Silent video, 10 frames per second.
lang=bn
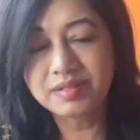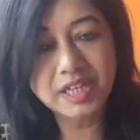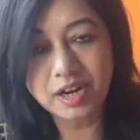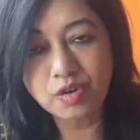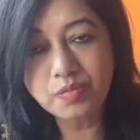
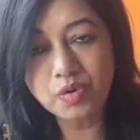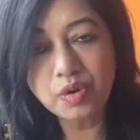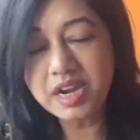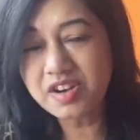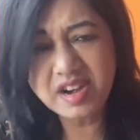সেরকম
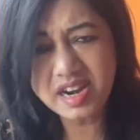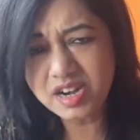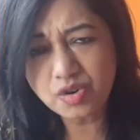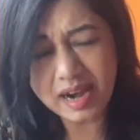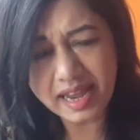কোনো
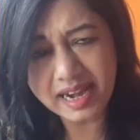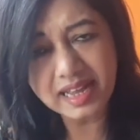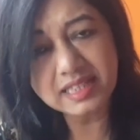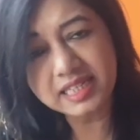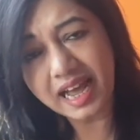ইনগ্রিডিয়েন্টও লাগে
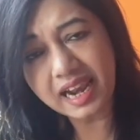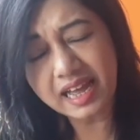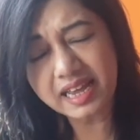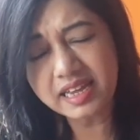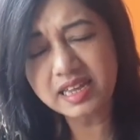না যা
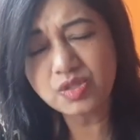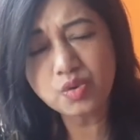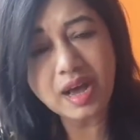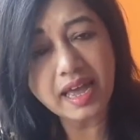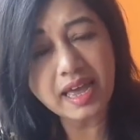লাগে
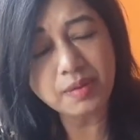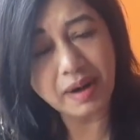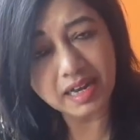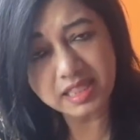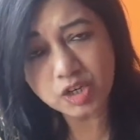কিন্তু
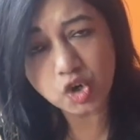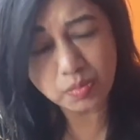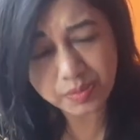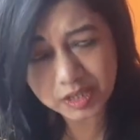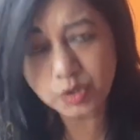বাড়িতে
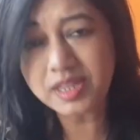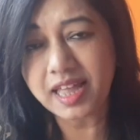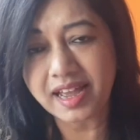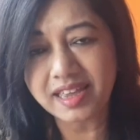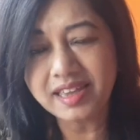সব কিছুই
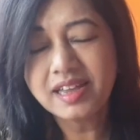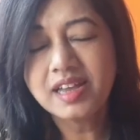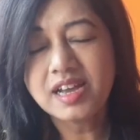থাকে